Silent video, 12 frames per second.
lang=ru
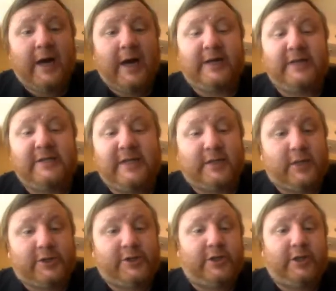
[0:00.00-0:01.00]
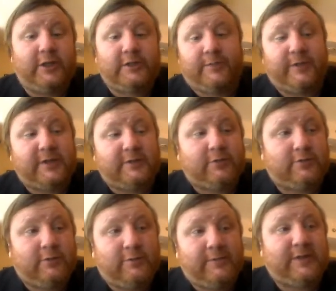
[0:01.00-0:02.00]
организаторы, Орджоникидзе,
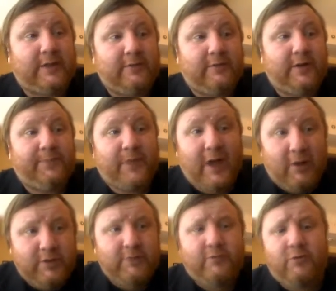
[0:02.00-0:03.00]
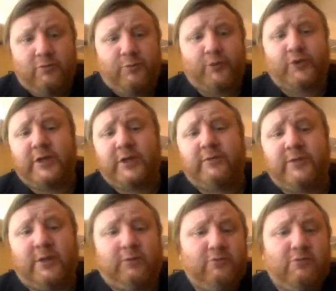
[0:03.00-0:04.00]
производство, постановили. А у него, у Путина
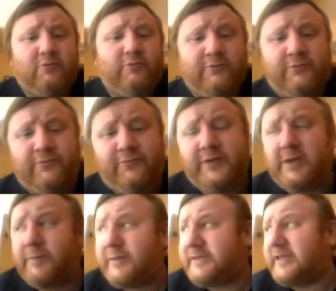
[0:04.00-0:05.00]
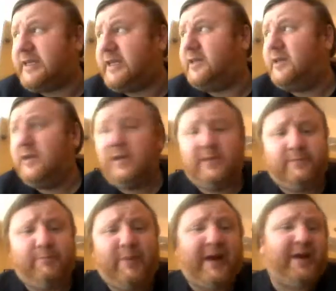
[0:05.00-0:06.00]
этого нет. У него Витя Базардин,
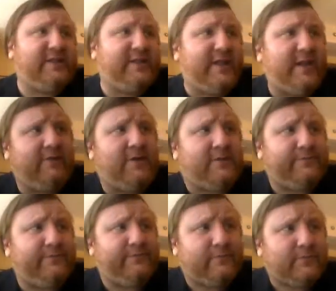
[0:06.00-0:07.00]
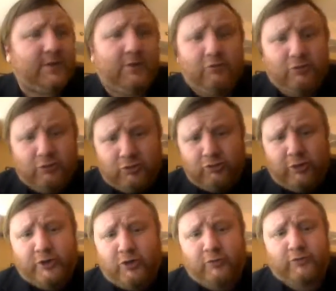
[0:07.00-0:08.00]
парень из деревни, он тут
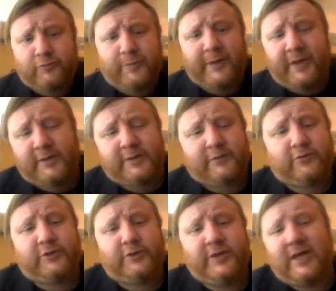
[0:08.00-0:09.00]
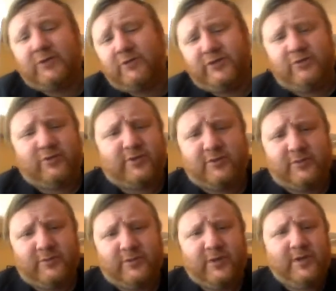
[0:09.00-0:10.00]
дурачком прикидывался всю жизнь. Я дурачок,
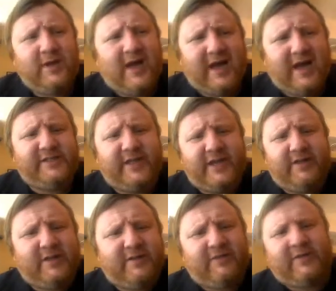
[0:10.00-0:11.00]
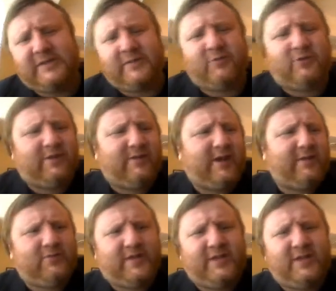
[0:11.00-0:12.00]
думаю, а, из деревни, давай в комсомол, давай
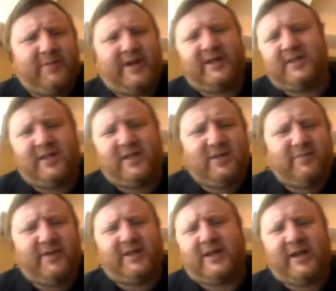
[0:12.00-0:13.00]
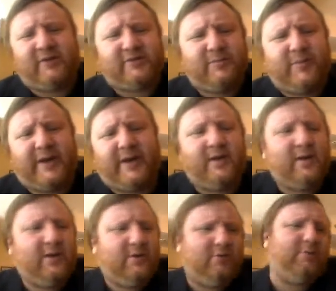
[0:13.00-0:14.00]
его, дадим мы это, дадим мы это, хороший парень.
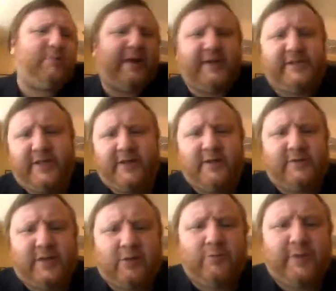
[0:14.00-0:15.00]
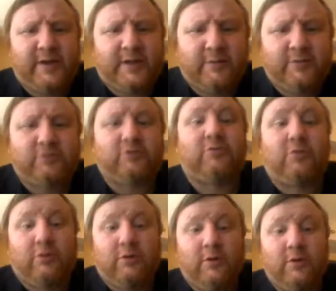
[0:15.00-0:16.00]
Ну вот парень из деревни стал губернатором. Ну что
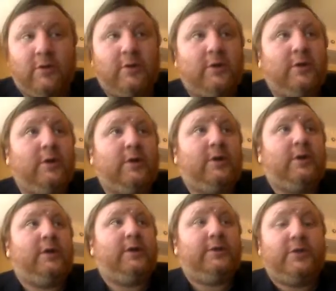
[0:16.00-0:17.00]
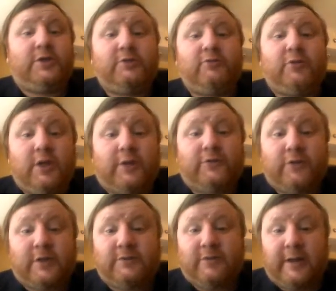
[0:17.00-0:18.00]
толку? Ничего нет,
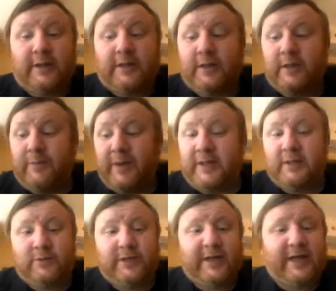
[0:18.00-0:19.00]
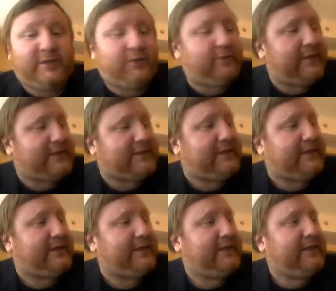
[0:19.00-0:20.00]
все развалено. Поэтому такая
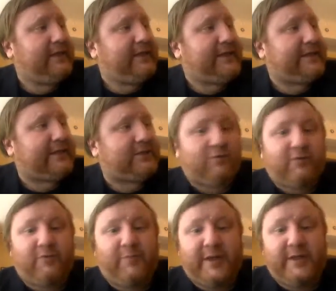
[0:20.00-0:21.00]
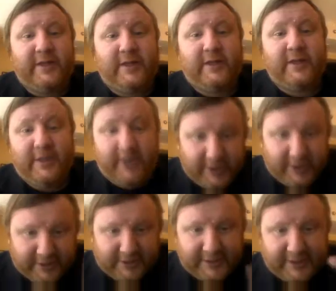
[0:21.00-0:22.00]
ситуация, катастрофа впереди, и
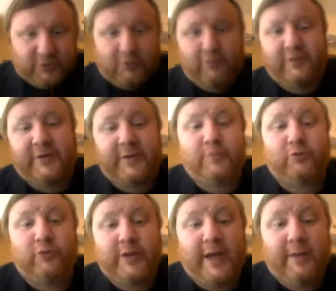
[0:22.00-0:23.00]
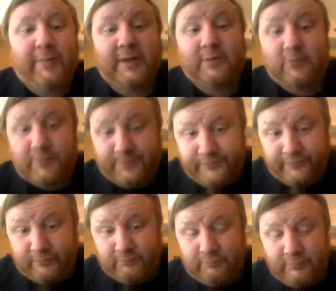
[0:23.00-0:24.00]
из-за катастрофы не буду я. Поэтому
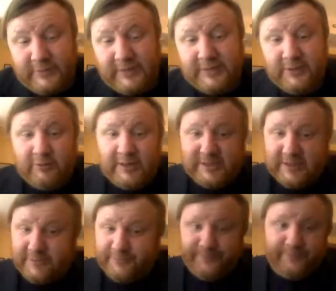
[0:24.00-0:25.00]
ситуация